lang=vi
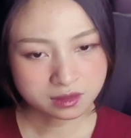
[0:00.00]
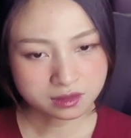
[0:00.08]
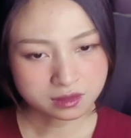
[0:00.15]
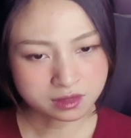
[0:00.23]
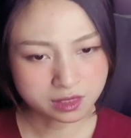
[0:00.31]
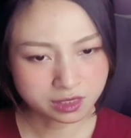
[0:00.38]

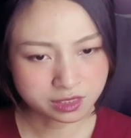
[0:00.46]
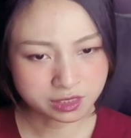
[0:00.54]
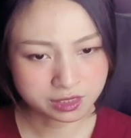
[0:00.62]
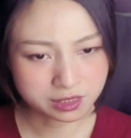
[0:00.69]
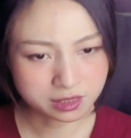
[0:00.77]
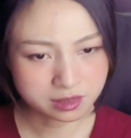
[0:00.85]
linh
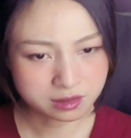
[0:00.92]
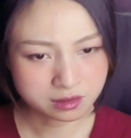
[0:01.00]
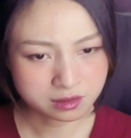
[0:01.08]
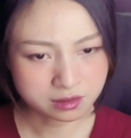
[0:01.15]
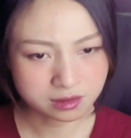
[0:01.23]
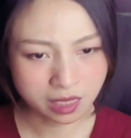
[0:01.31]
khí
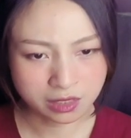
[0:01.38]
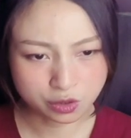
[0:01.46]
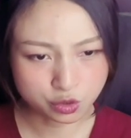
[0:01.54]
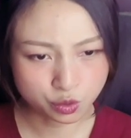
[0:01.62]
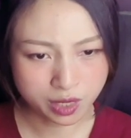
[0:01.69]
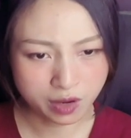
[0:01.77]
tán
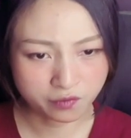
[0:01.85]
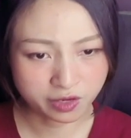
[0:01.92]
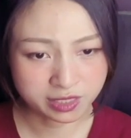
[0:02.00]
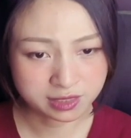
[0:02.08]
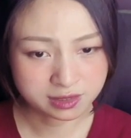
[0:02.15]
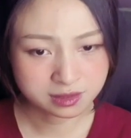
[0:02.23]
tới chỗ nào
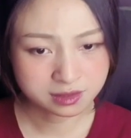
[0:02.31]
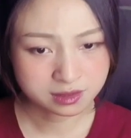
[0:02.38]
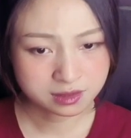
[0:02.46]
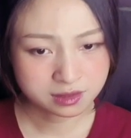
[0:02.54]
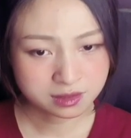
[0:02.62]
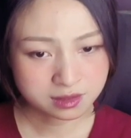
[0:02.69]
vậy
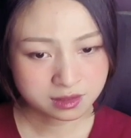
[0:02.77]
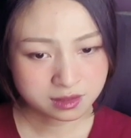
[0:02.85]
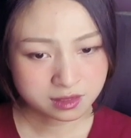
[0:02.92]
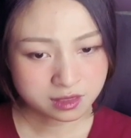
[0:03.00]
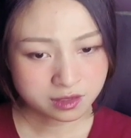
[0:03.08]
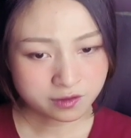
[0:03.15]

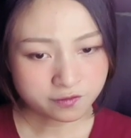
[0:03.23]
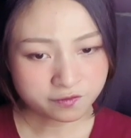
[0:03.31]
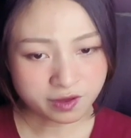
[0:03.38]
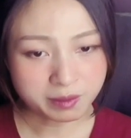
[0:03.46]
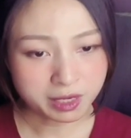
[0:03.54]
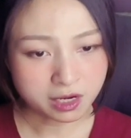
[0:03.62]

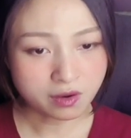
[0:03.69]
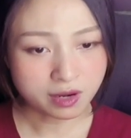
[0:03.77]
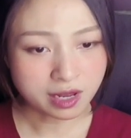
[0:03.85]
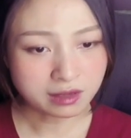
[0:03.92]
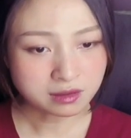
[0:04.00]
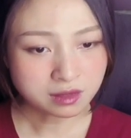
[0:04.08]
vẻ mặt lo
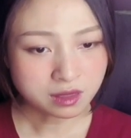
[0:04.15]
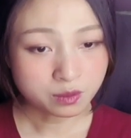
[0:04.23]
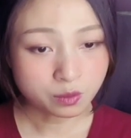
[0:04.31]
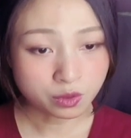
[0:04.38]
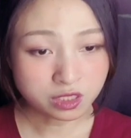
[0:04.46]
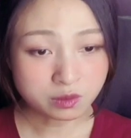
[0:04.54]
lắng
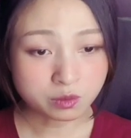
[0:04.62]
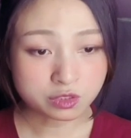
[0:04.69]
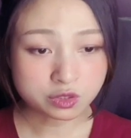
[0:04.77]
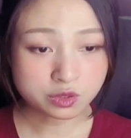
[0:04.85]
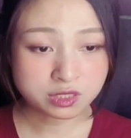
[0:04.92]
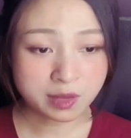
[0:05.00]
muốn nhìn một
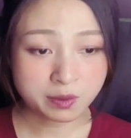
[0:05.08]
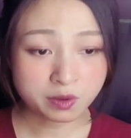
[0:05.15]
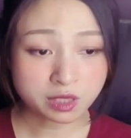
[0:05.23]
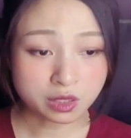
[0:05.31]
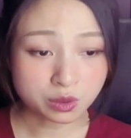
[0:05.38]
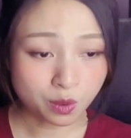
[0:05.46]
chút xem có
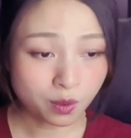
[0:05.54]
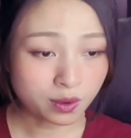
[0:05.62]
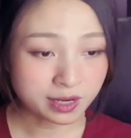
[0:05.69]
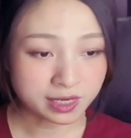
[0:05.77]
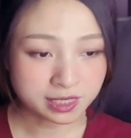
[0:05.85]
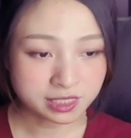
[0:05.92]
thể thu hồi
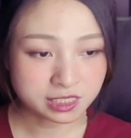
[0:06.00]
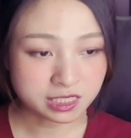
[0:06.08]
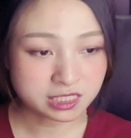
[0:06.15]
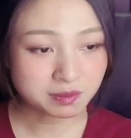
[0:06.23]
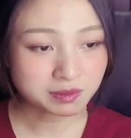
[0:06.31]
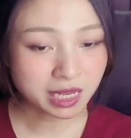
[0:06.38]
lại linh khí
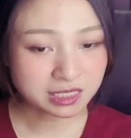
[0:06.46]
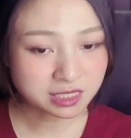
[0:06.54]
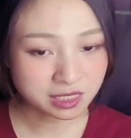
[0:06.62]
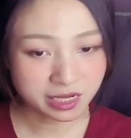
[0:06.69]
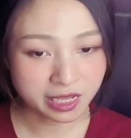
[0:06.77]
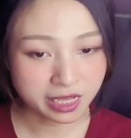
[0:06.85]
sắp tán
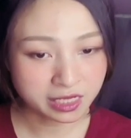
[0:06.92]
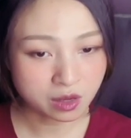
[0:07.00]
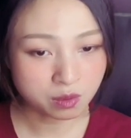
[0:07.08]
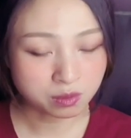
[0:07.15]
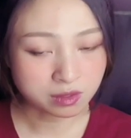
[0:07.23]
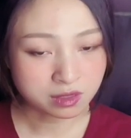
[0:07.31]
giật này hay
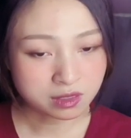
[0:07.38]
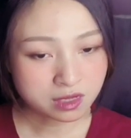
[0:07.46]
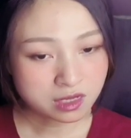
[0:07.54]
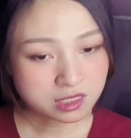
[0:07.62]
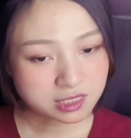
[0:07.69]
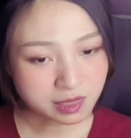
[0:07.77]
không
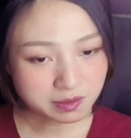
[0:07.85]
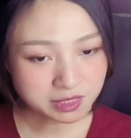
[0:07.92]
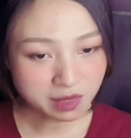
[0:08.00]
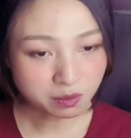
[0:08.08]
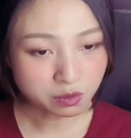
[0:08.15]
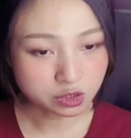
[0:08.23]
xem
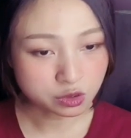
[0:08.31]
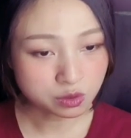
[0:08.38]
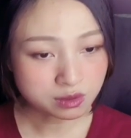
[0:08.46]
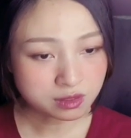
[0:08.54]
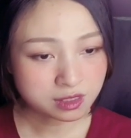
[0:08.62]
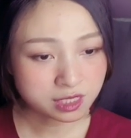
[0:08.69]
xét một chút
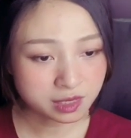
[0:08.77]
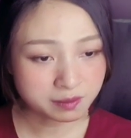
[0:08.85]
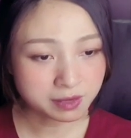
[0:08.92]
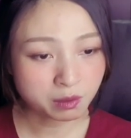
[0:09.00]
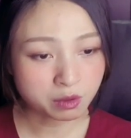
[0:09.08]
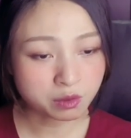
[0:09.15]
kìm
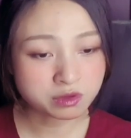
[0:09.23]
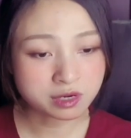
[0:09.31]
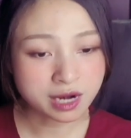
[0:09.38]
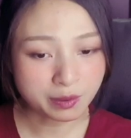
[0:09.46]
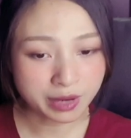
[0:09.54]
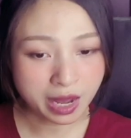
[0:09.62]
lòng không được
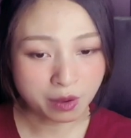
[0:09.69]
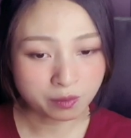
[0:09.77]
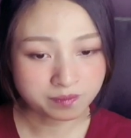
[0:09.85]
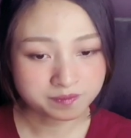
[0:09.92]
lạo đảo